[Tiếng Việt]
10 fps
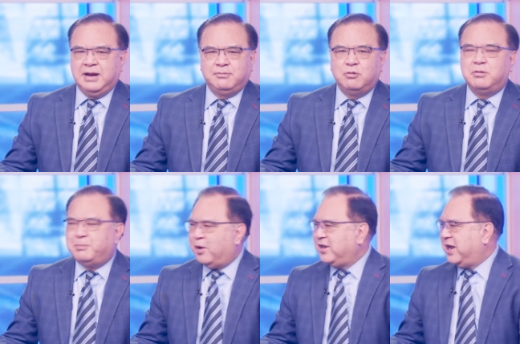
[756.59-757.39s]
em không có
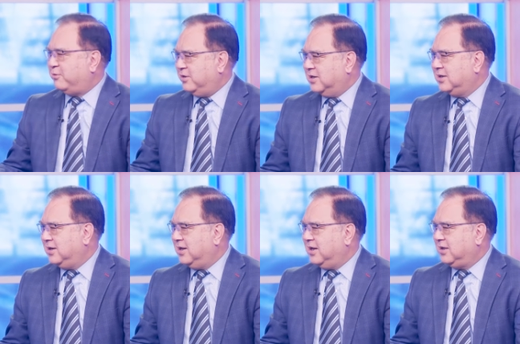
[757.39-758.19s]
bỏ nhau được
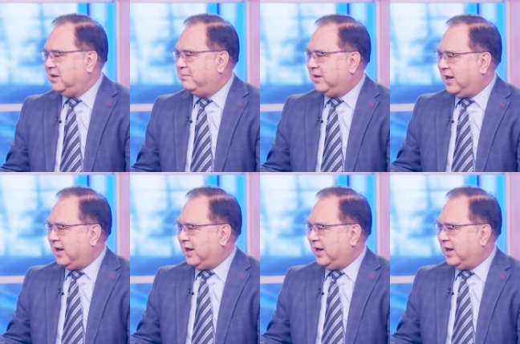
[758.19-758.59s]
nhưng mà